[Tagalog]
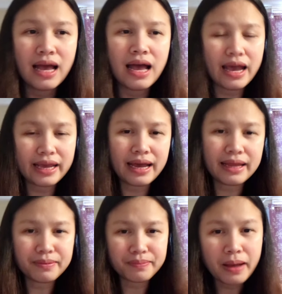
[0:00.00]

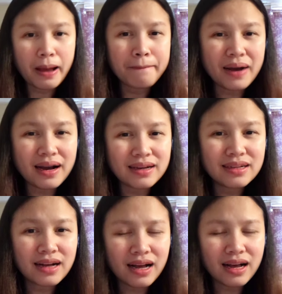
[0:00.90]
Ayan pag
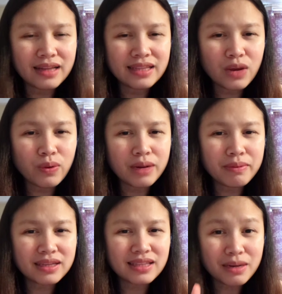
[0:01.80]
uh, dalawa naman
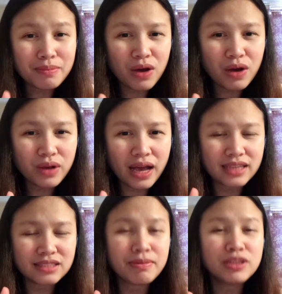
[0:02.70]
nagtatrabaho guys,
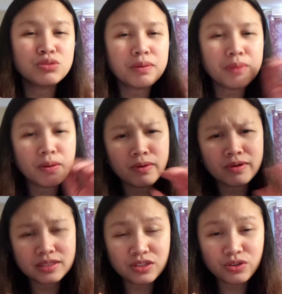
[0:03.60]
medyo
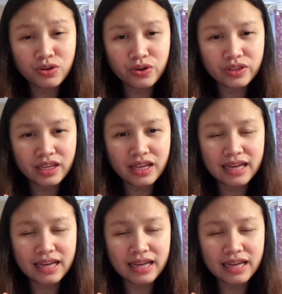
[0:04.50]
mababawasan yung konti guys.